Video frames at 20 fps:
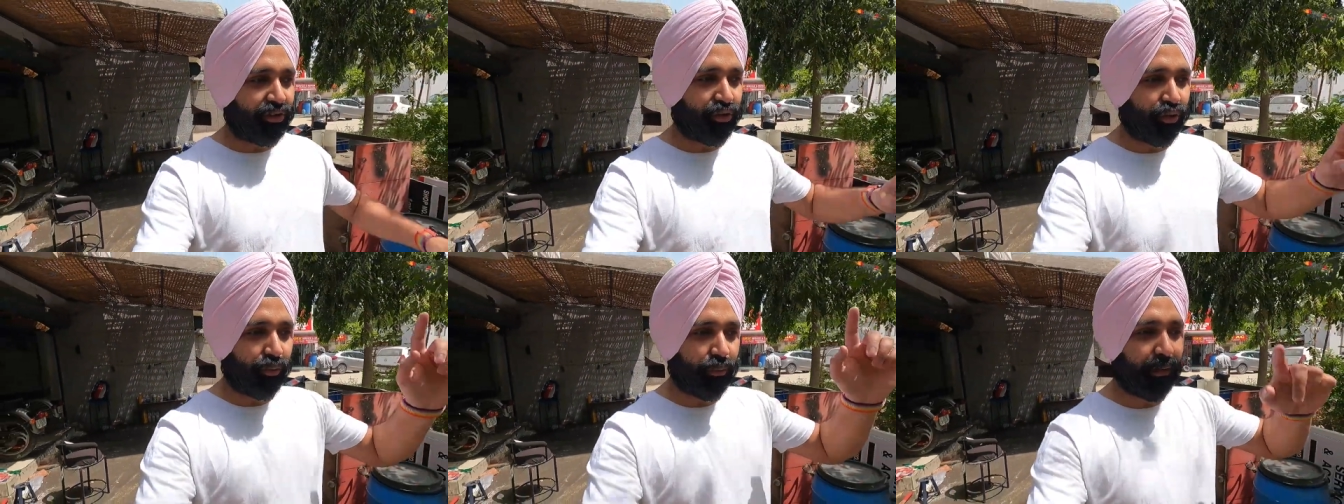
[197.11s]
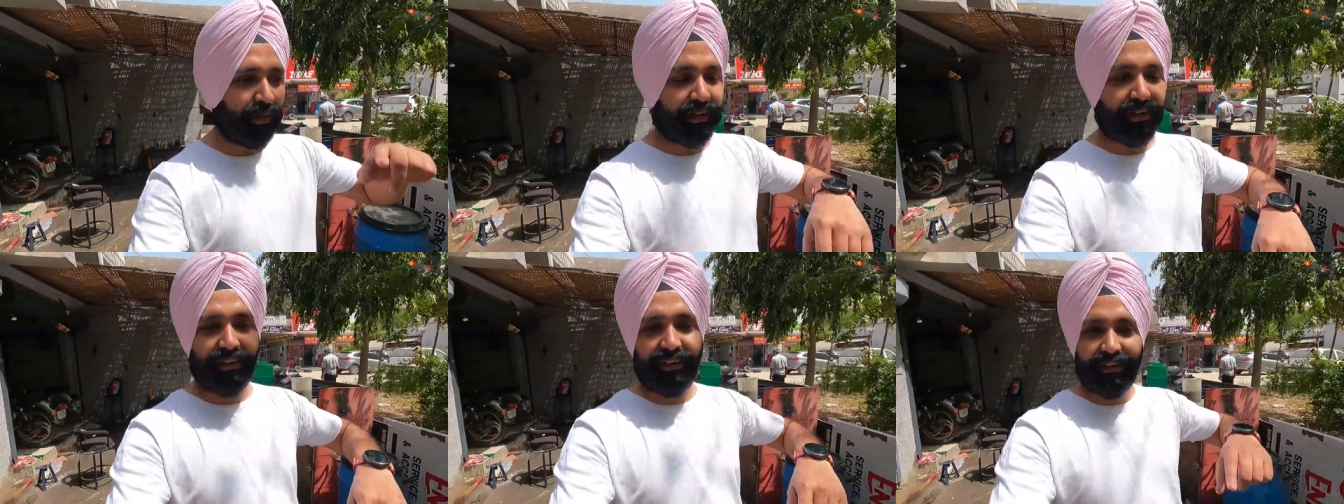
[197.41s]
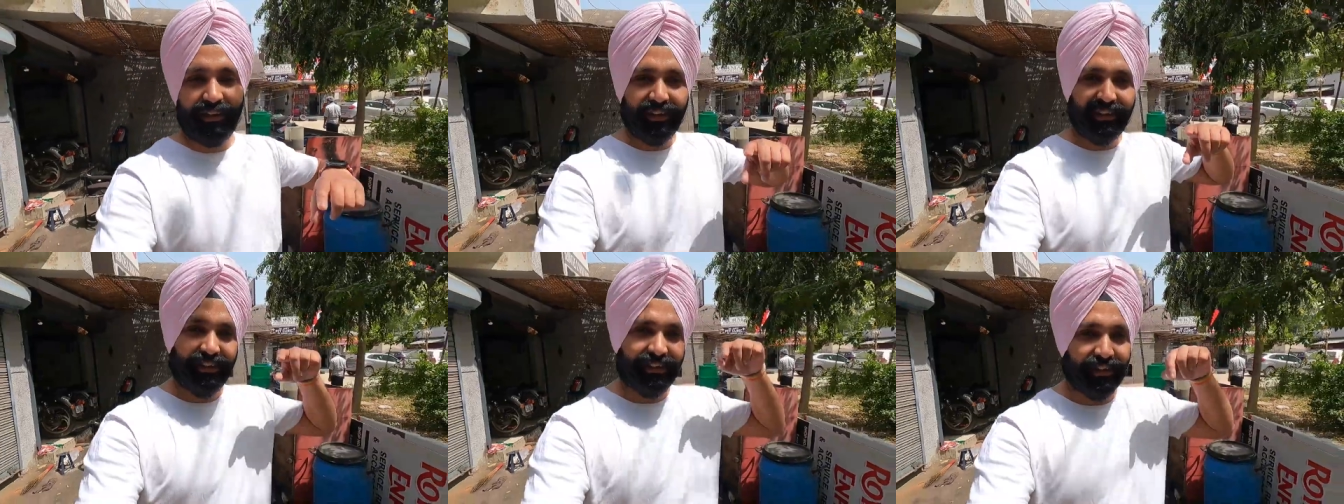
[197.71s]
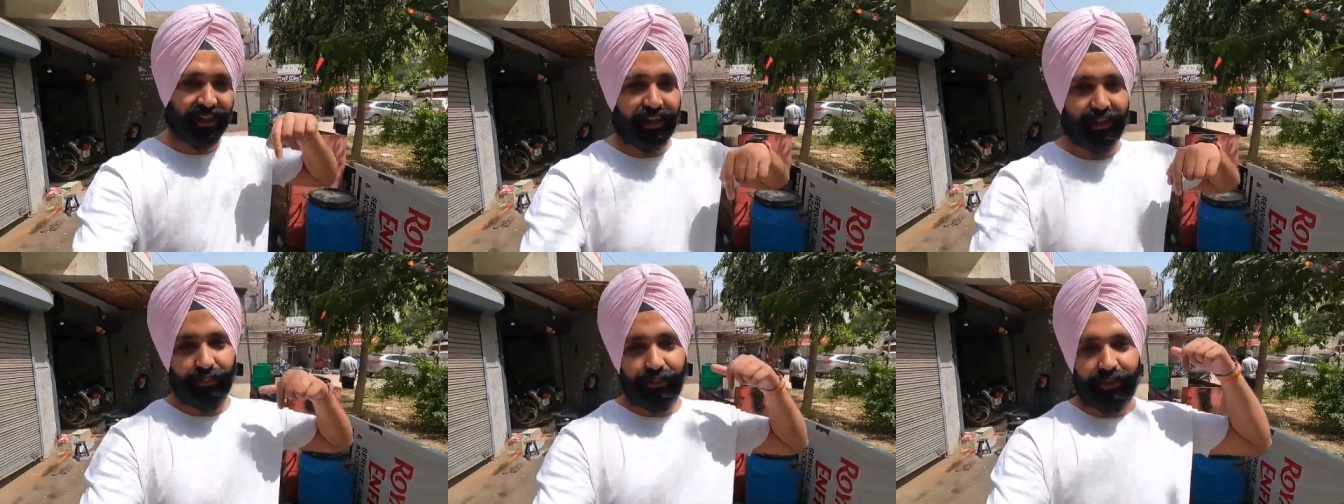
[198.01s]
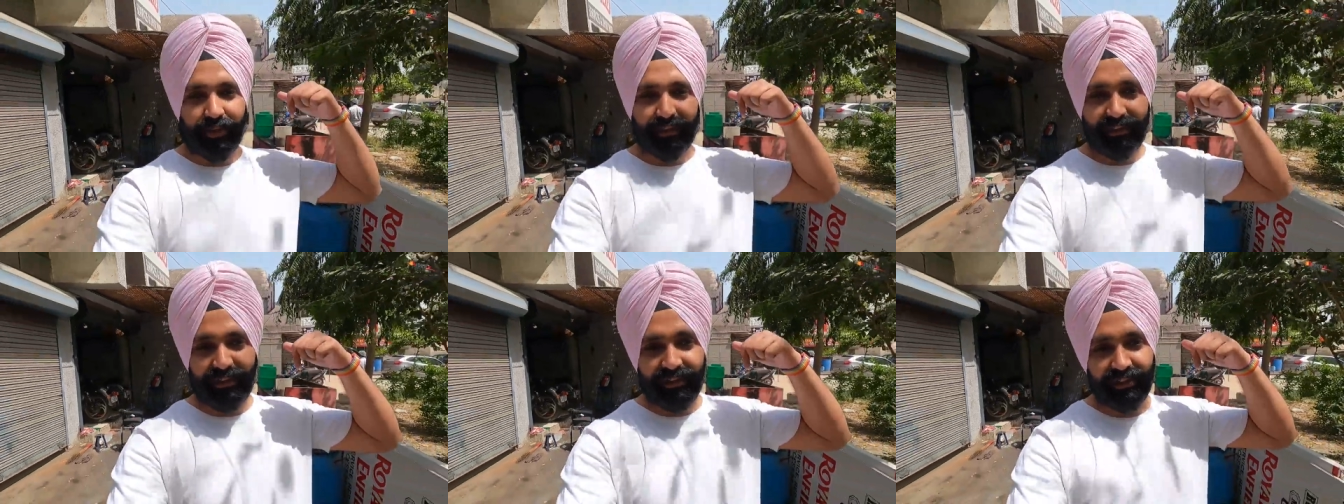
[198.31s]
तो बाइक यहीं
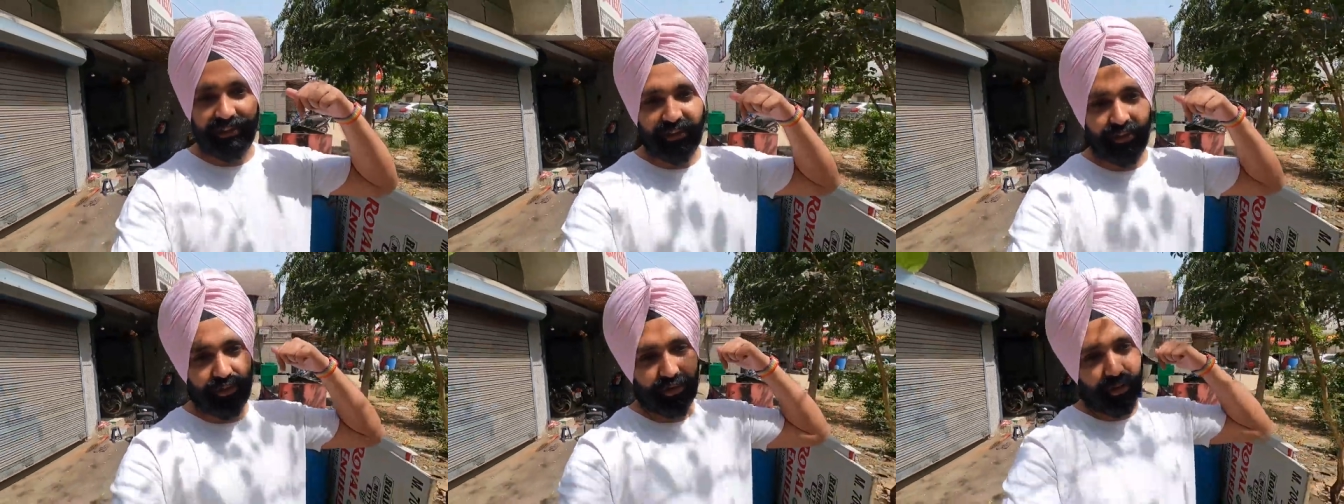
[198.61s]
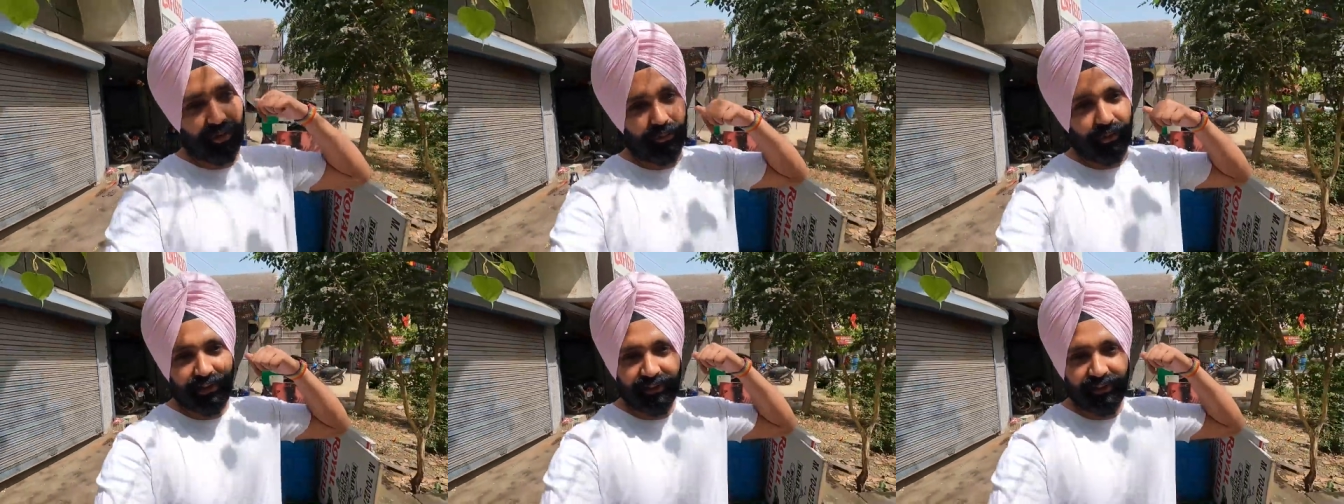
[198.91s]
पे रख के जाऊंगा